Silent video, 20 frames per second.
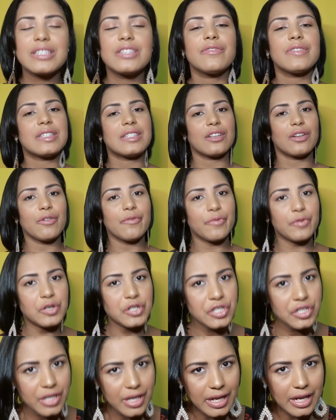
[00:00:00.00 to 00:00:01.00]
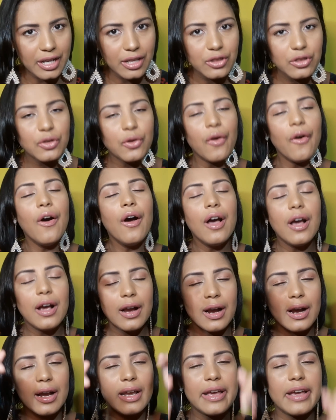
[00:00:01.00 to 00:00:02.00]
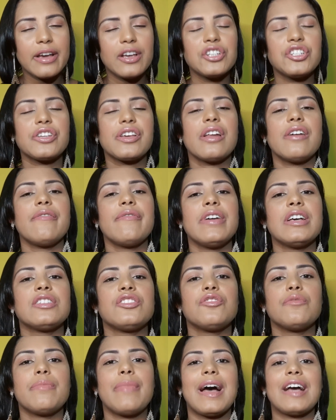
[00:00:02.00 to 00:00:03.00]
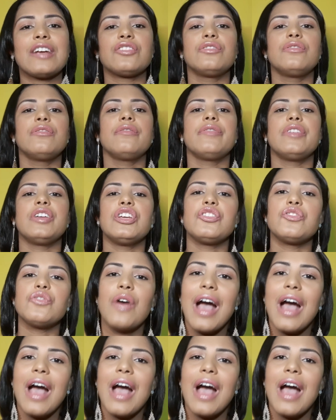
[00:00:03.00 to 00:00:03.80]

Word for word: Se você não for inscrito, clique em inscrever-se debaixo do vídeo,